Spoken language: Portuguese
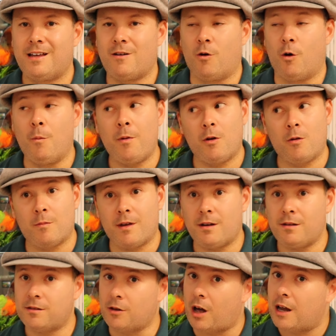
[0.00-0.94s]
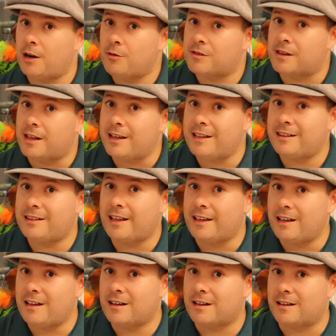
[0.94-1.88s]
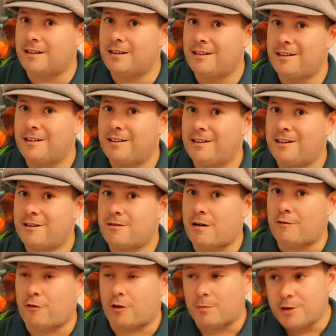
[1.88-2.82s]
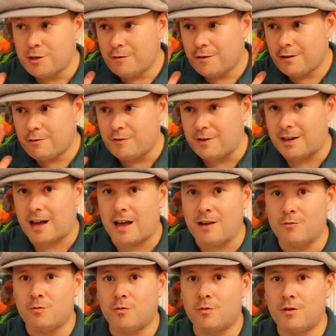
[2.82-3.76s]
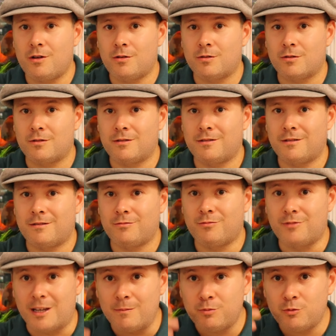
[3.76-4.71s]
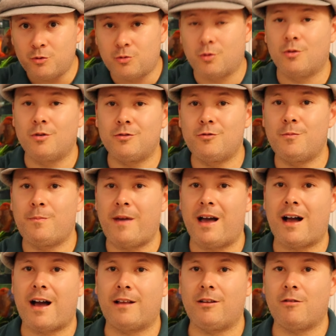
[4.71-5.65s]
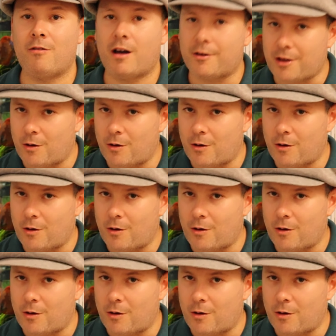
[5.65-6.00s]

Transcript: Ou pelo menos, a não ser que tenha uma forma de verificar no olho o tempo todo o pH do aquário,